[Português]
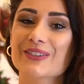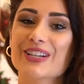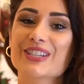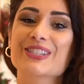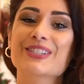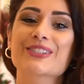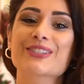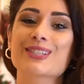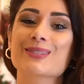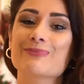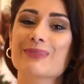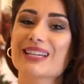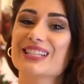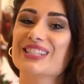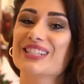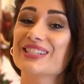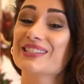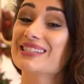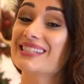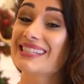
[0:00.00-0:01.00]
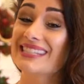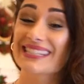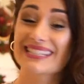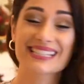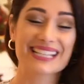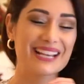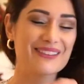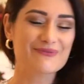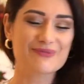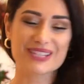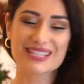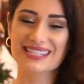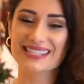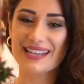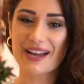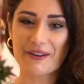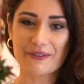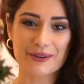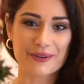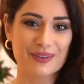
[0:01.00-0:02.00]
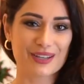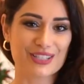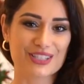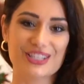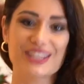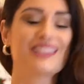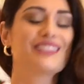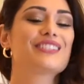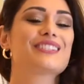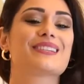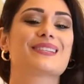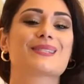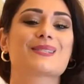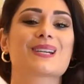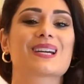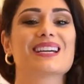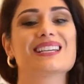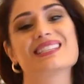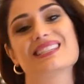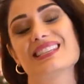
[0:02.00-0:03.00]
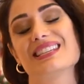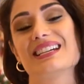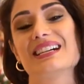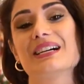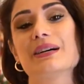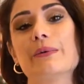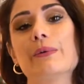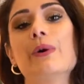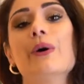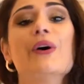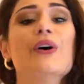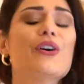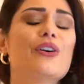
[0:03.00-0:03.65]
eu acho que os pretinhos sempre salvam a gente nessa ocasião.